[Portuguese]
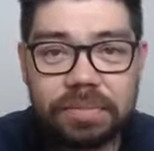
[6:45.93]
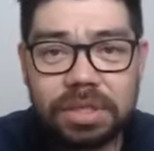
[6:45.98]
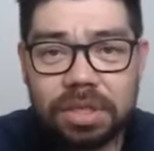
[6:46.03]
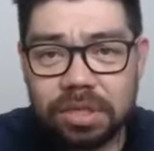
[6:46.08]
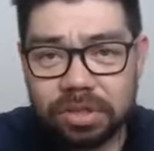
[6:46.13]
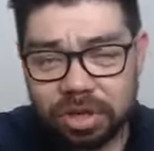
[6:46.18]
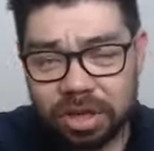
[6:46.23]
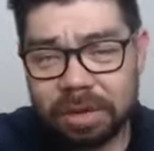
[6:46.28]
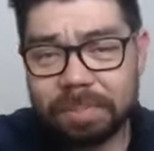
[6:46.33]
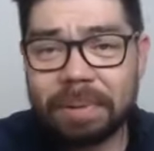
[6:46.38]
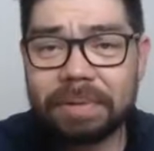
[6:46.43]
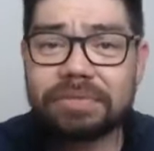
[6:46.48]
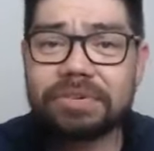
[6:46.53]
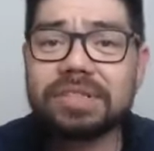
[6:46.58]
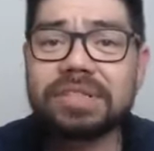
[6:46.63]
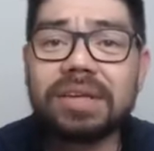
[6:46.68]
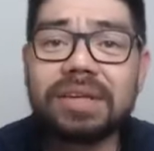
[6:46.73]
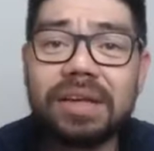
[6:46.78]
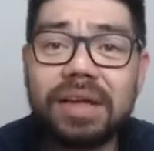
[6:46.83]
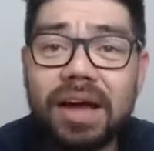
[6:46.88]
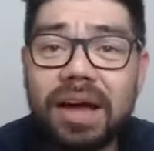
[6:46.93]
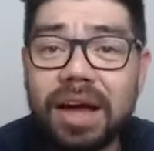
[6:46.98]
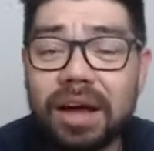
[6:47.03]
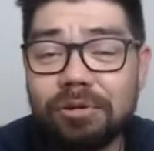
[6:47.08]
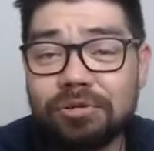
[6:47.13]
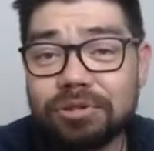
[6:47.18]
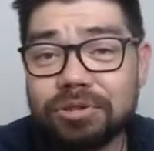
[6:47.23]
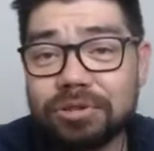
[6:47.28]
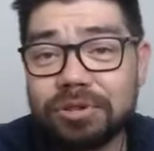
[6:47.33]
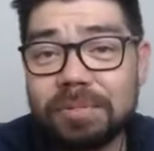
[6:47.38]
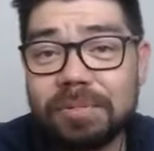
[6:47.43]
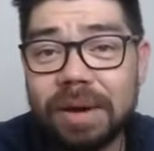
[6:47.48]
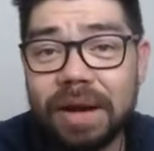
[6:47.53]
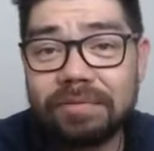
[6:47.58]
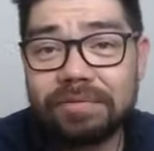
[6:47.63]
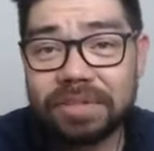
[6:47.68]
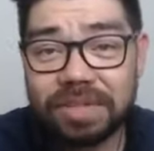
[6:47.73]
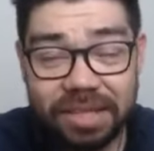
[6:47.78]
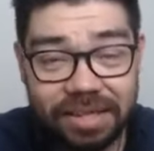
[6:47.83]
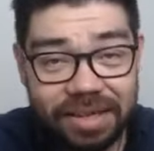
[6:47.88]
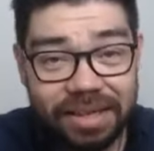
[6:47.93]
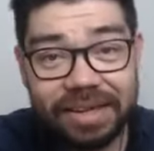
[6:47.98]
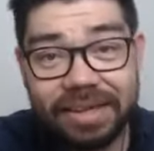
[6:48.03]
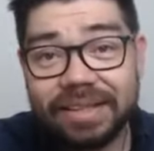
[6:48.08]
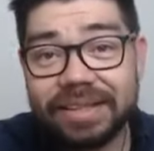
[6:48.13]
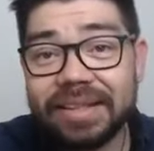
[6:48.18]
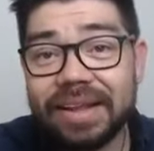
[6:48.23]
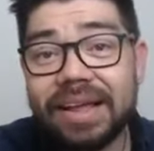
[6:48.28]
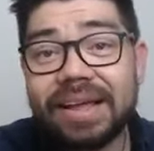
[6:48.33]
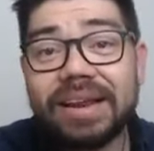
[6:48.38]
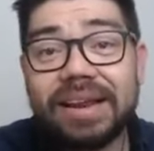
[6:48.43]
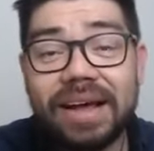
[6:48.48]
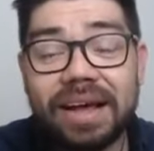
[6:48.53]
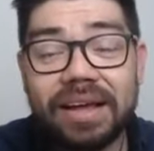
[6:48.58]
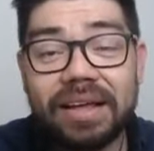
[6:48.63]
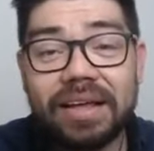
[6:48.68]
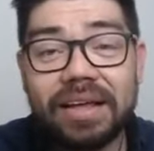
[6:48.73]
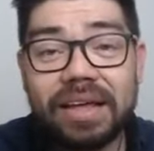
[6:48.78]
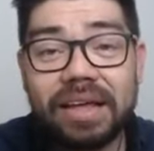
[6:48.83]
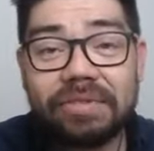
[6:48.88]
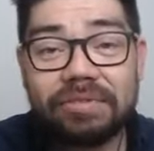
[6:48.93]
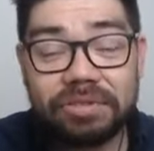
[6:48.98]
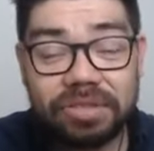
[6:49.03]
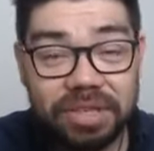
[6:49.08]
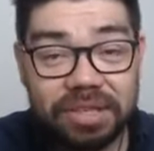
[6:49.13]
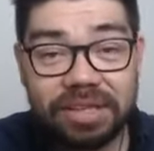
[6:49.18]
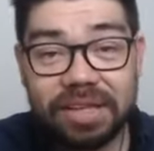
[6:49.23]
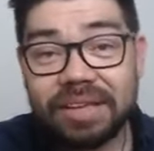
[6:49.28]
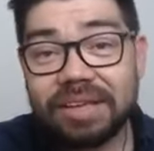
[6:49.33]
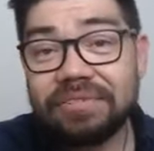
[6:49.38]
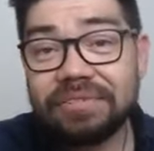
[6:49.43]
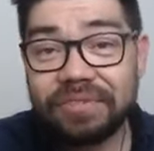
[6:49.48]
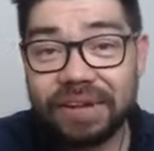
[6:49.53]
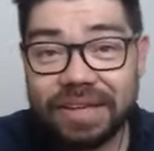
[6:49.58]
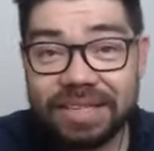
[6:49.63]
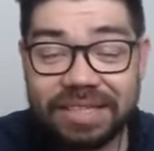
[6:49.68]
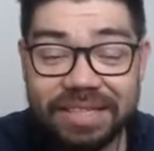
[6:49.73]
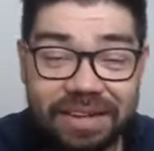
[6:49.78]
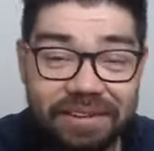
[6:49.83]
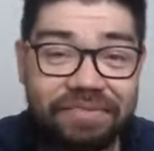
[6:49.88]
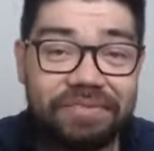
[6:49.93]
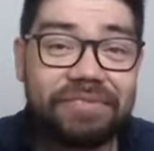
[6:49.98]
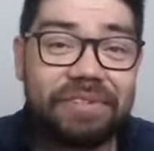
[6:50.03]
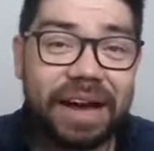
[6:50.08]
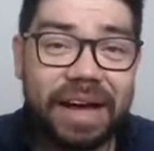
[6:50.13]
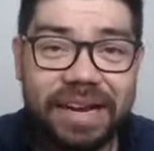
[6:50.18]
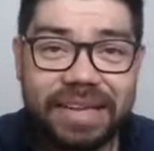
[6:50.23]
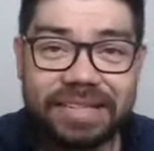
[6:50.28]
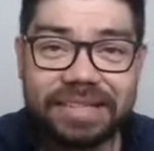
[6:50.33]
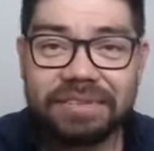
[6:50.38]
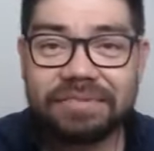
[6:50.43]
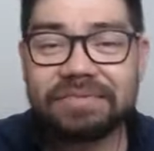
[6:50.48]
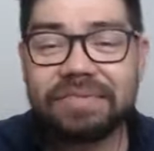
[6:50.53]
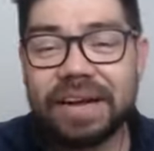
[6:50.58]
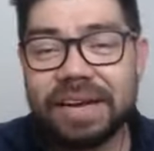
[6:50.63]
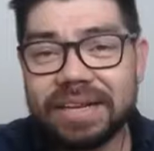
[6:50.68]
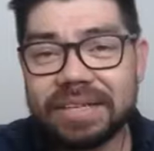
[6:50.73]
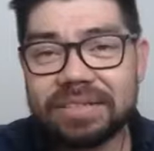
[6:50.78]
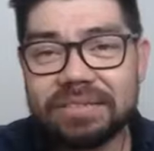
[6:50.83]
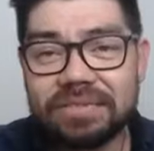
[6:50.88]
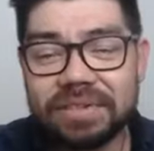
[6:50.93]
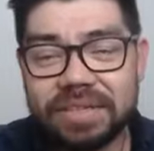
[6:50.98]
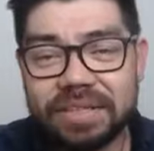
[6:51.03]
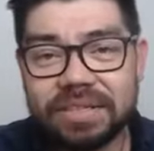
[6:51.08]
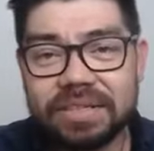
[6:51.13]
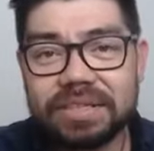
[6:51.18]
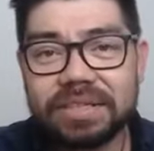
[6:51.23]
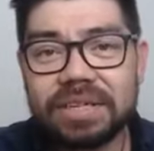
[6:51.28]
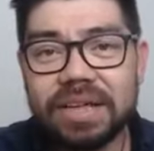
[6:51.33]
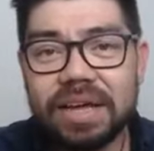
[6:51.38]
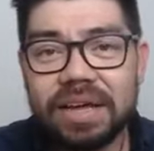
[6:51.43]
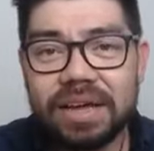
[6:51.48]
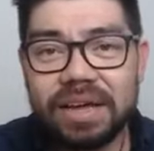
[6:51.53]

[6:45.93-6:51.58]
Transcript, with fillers: Só que para você acostumar, você tem que treinar, você tem que fazer várias e várias vezes.